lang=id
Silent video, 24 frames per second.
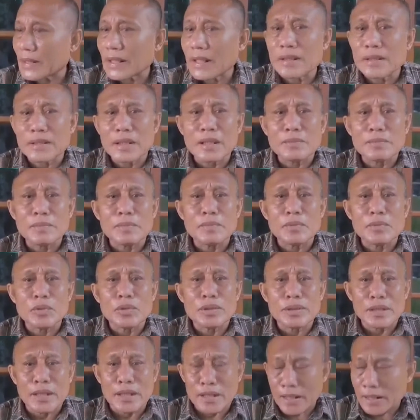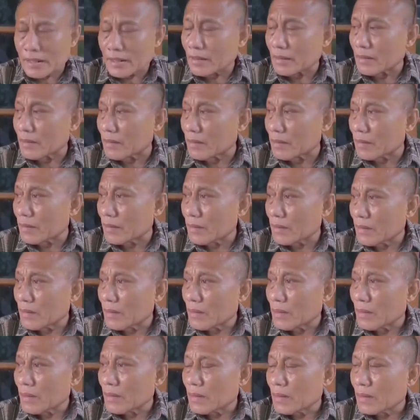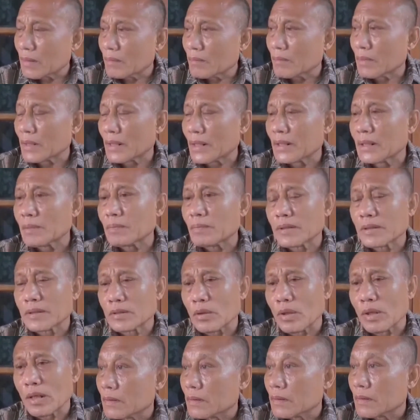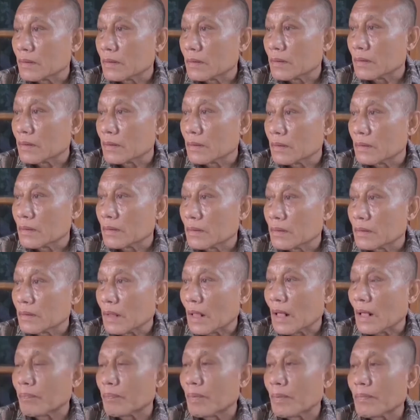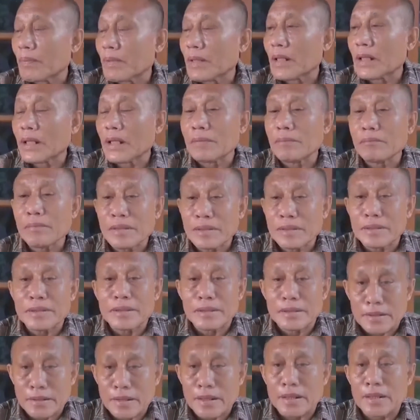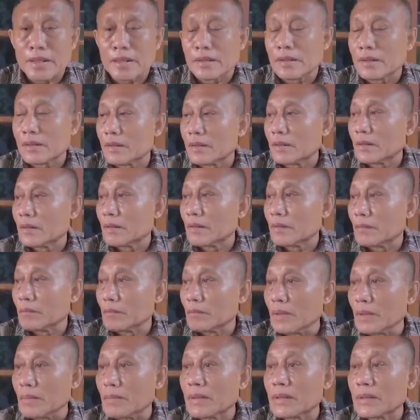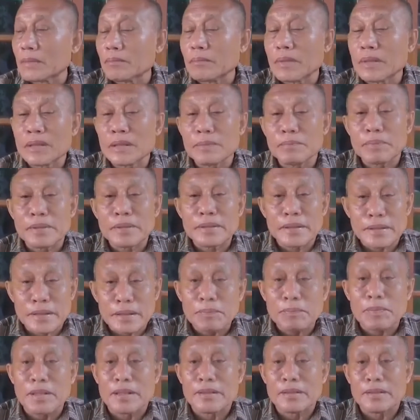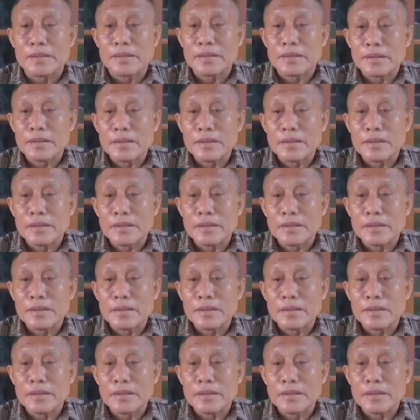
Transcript: hiring bersama Biro Pemerintahan Provinsi Kepri. Apabila lambat kita mendefinitifkan